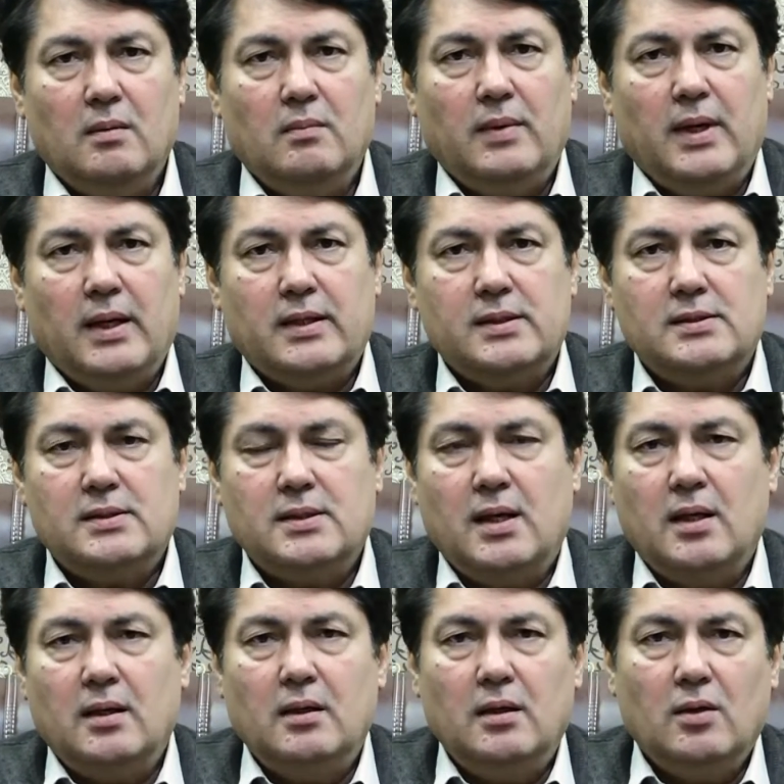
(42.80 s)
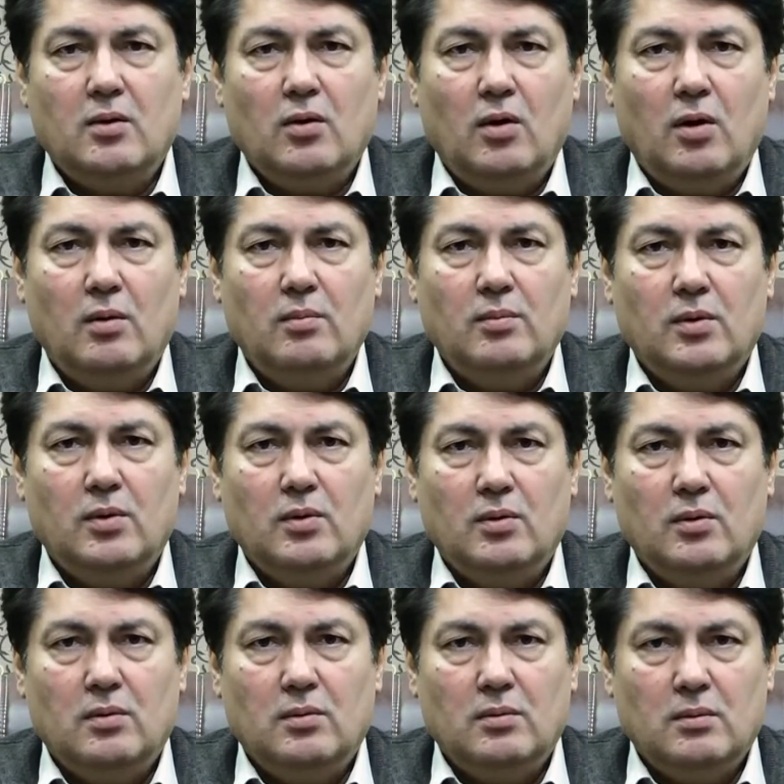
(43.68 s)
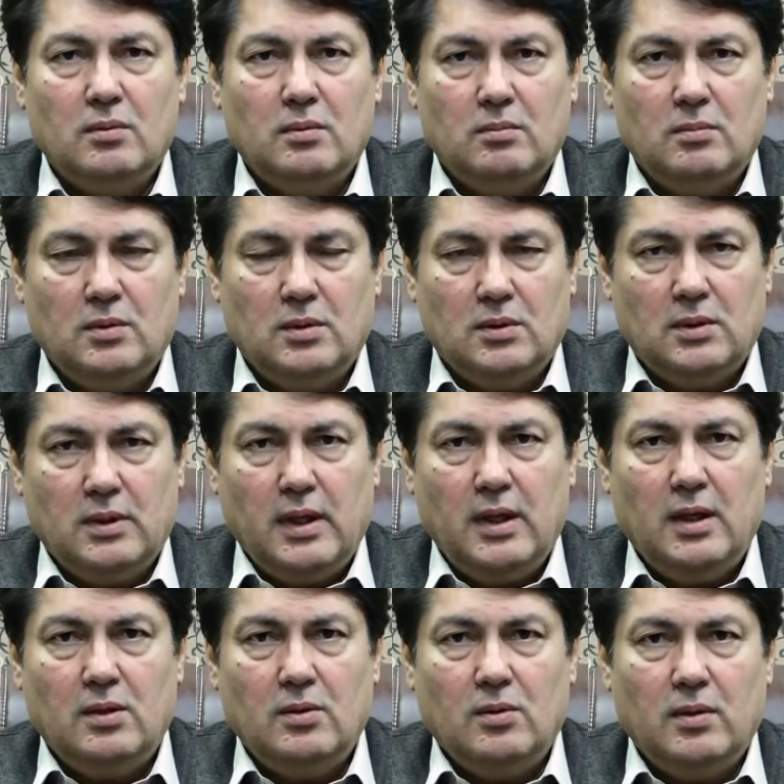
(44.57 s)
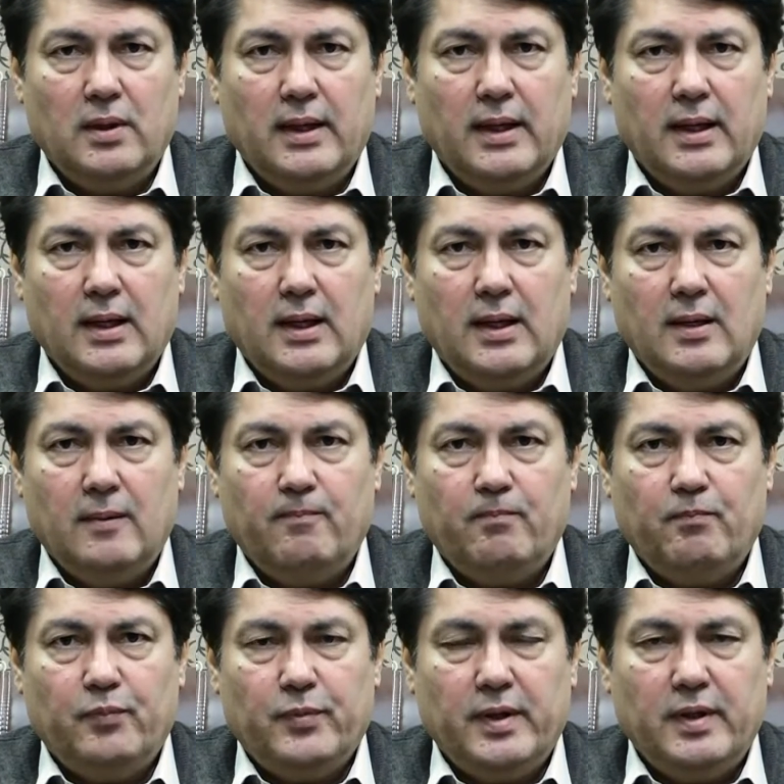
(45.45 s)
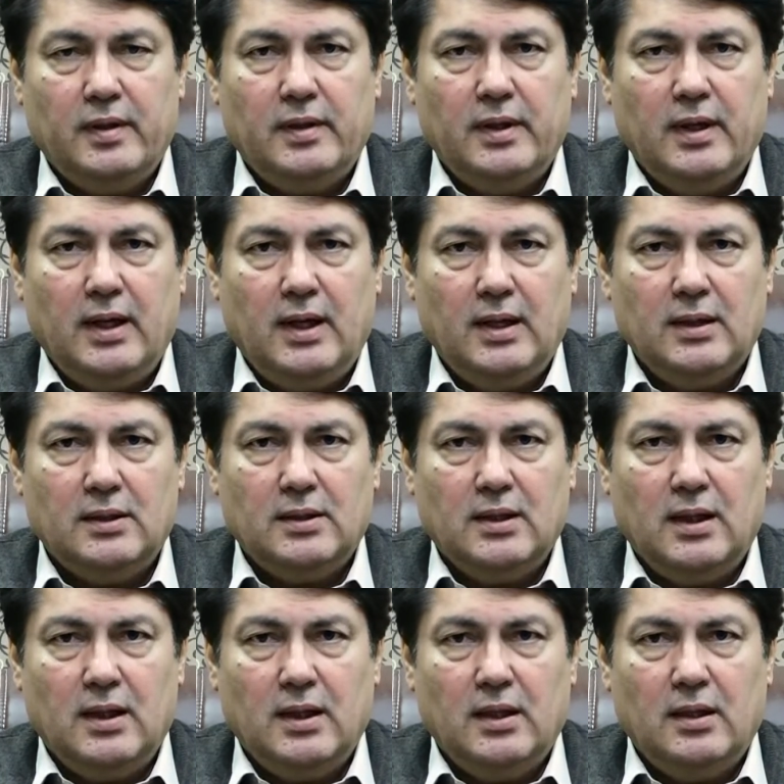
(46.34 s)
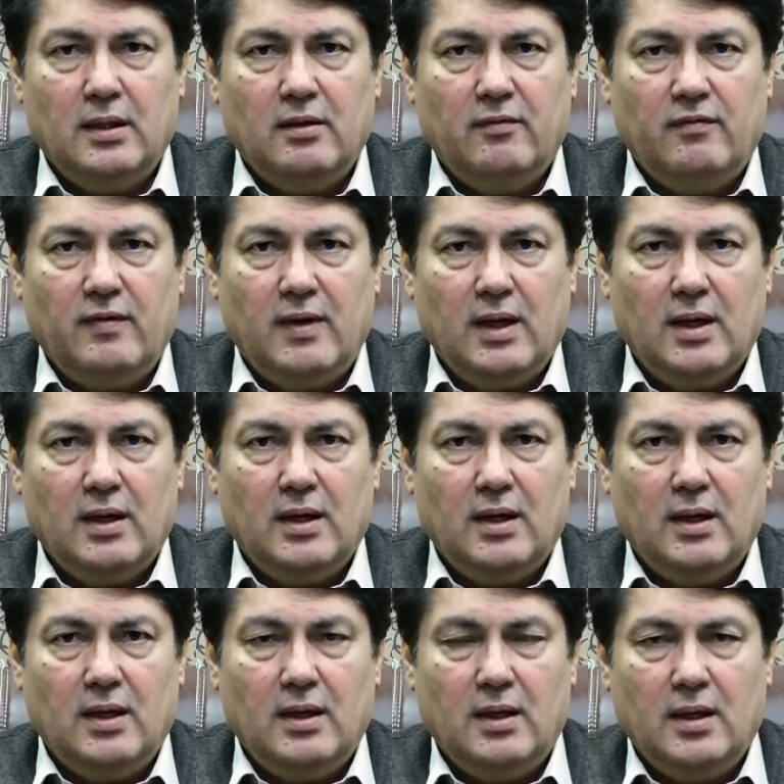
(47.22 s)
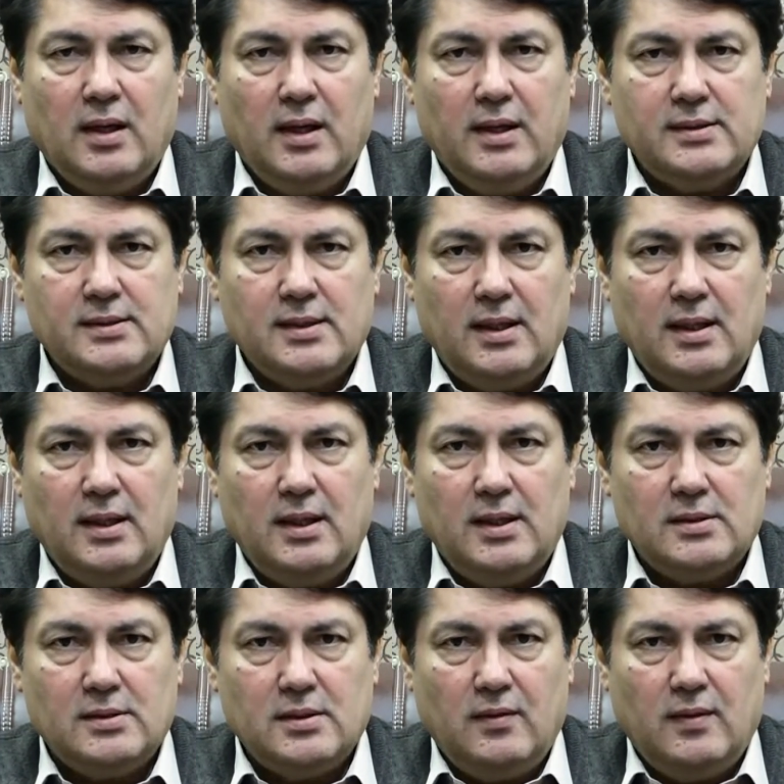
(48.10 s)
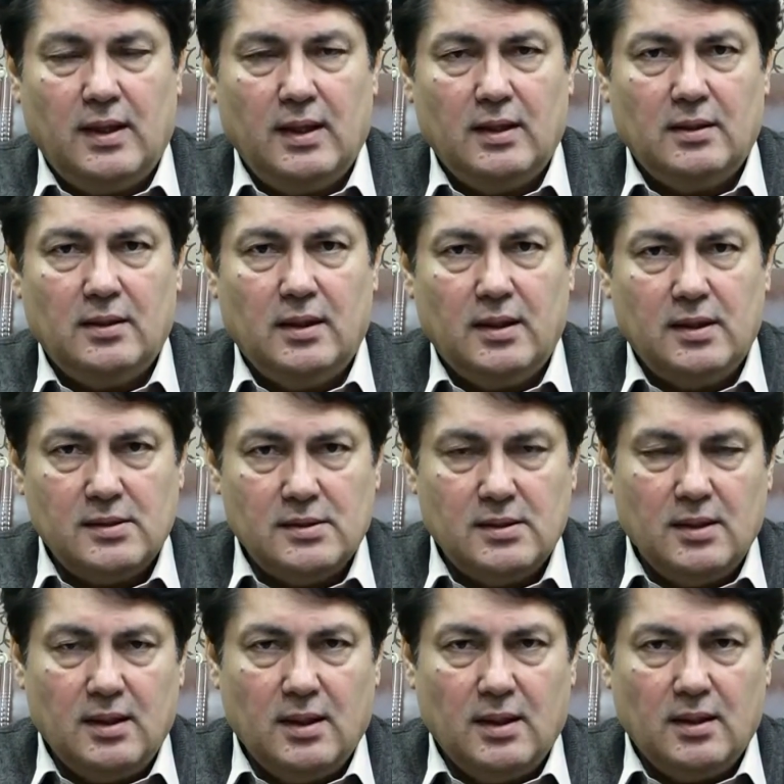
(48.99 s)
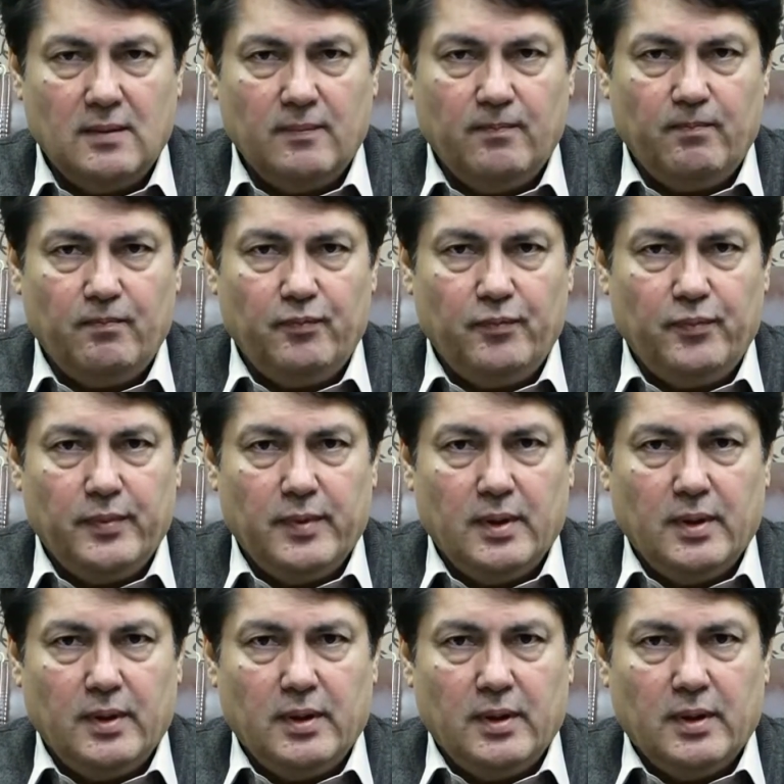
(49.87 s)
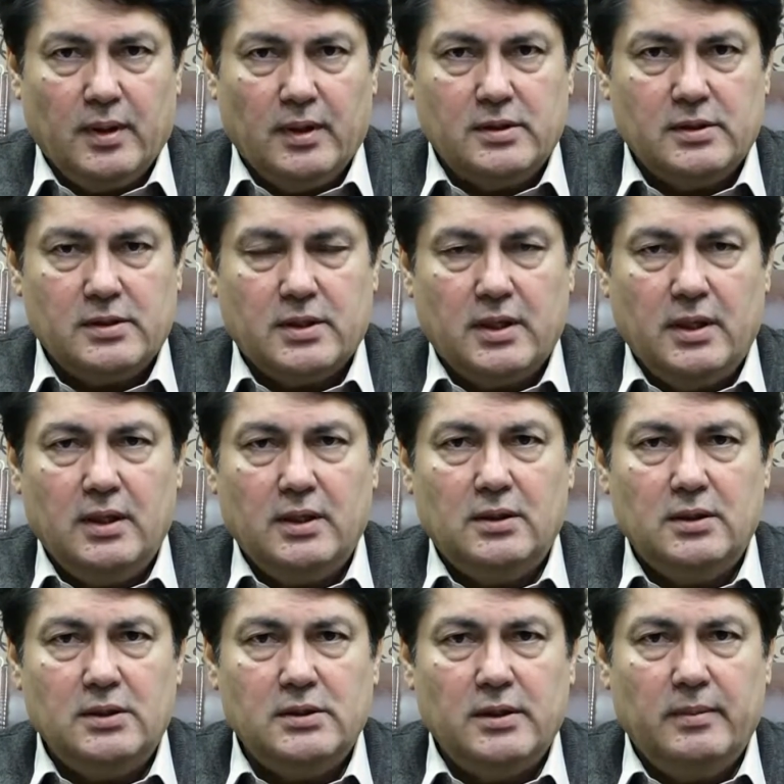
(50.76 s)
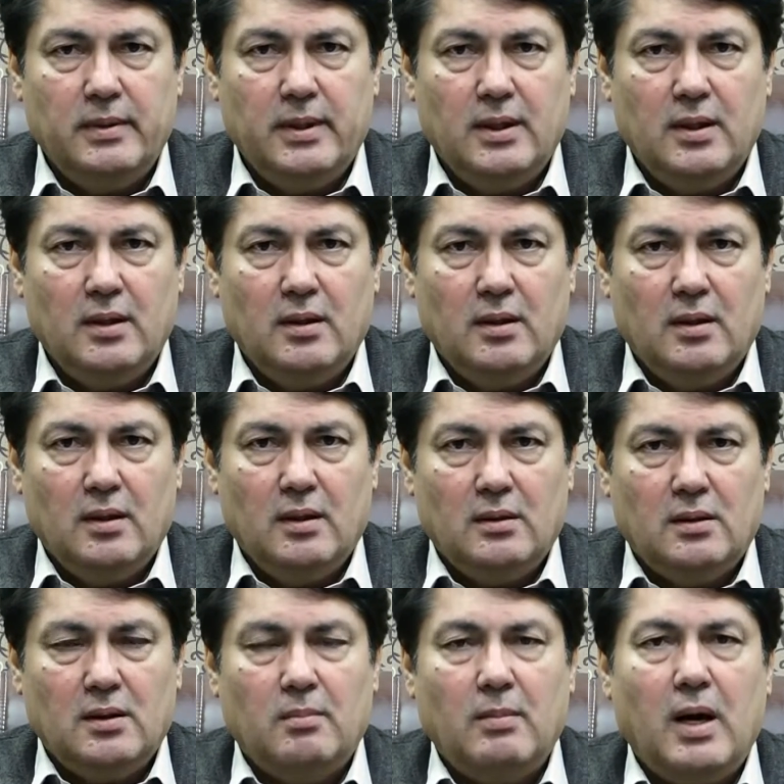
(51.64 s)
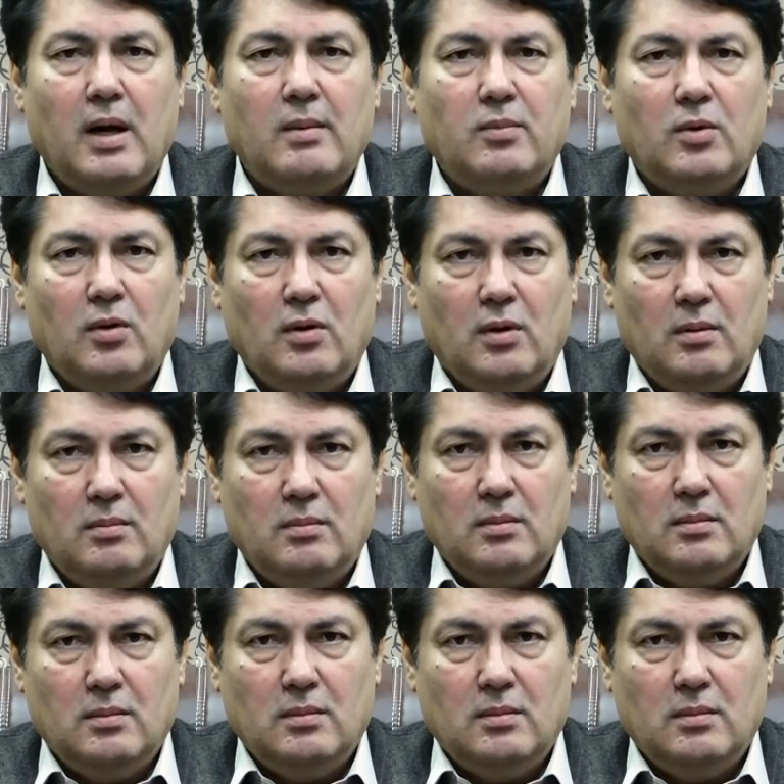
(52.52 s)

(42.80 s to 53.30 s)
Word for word: पाकिस्तानी कौम को मुतहद होने का इतिहाद का इतफ़ाक़ का एक ऐसा लाजवाल दरस दिया कि जिसके नतीजे में तमाम कौम